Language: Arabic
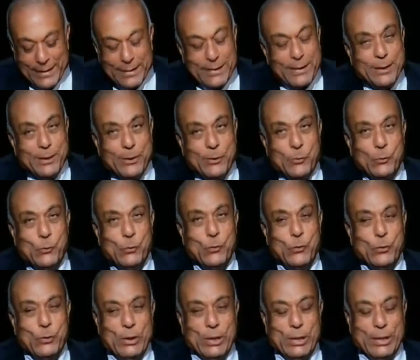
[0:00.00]
هنيجي
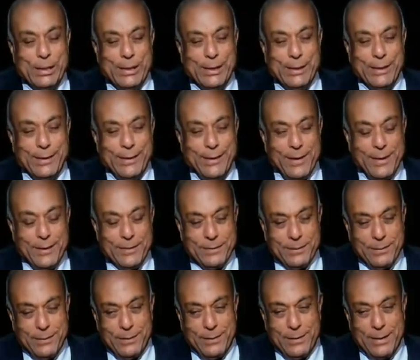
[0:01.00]
نقول اللي
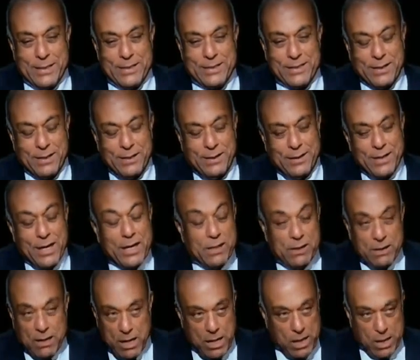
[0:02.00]
اتي ليست
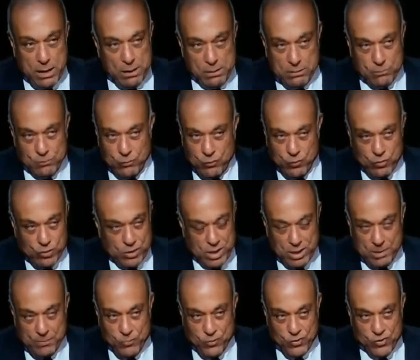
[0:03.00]
لدينا
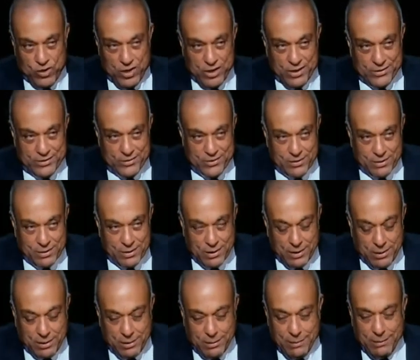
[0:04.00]
ومنتهى بمنتهى
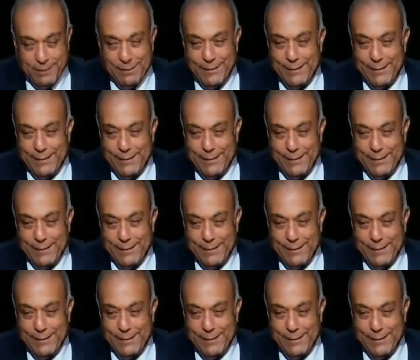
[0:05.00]
الصراحه